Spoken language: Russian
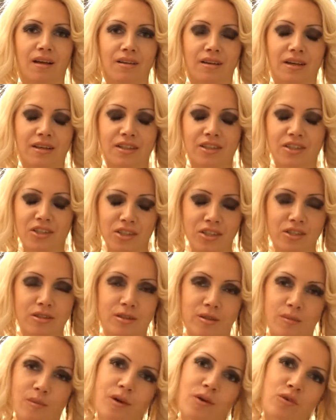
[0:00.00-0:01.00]
Конечно,
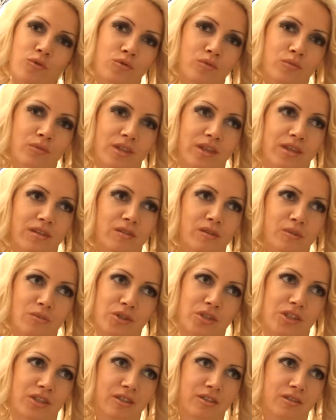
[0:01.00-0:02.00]
смогу. Мне
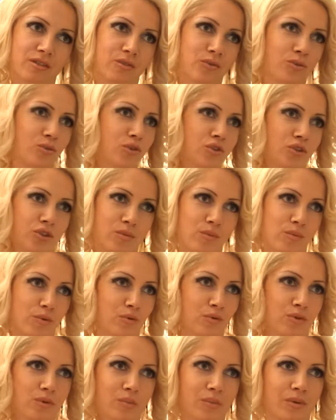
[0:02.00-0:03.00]
вообще очень
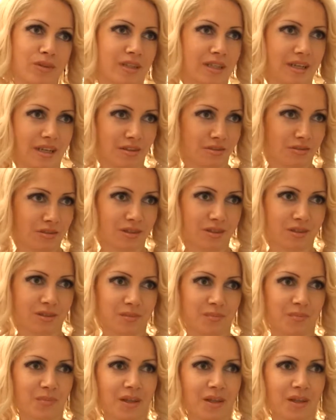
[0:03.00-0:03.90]
блюдо понравилось,